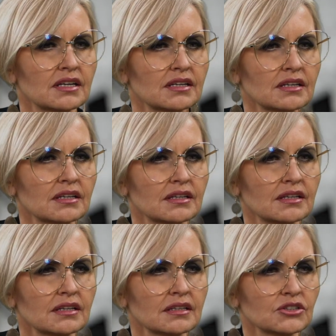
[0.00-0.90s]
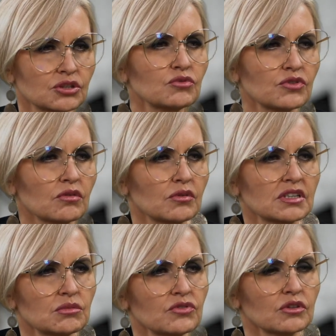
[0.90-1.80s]
e, znaczy mówi,
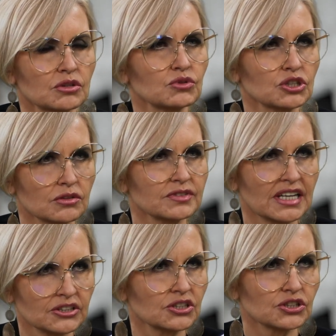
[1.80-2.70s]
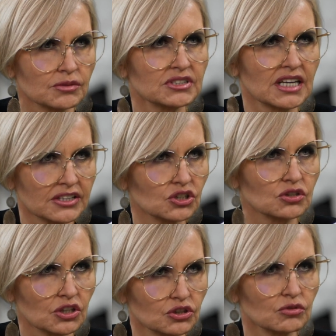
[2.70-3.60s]
ona mówi o tym, że są w tak ciężkim stanie, że
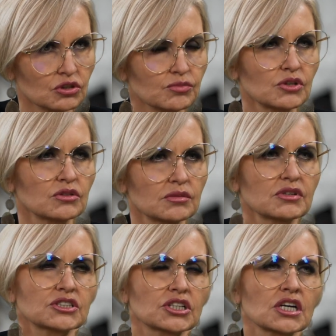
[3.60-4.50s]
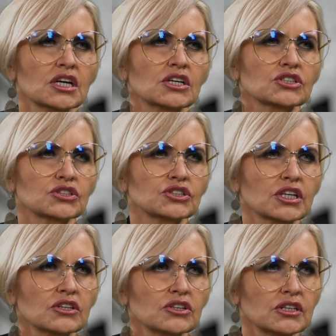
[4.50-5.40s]
one chcą sobie odebrać
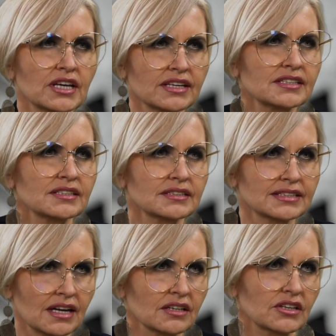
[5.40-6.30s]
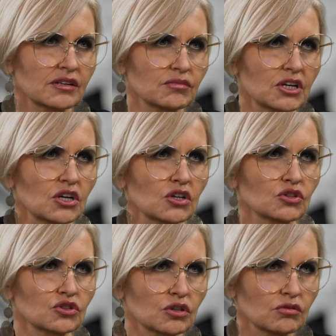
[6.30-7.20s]
życie i, i jej zdaniem
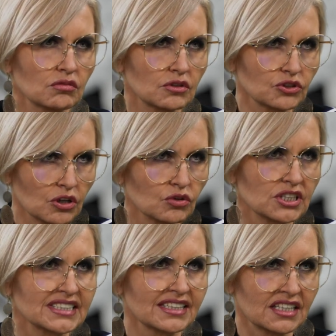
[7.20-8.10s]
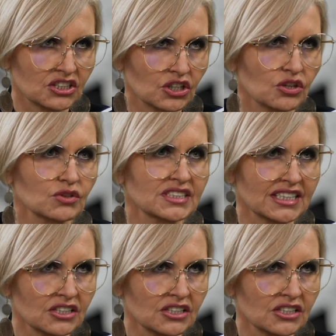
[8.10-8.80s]
to są ciąże zagrażające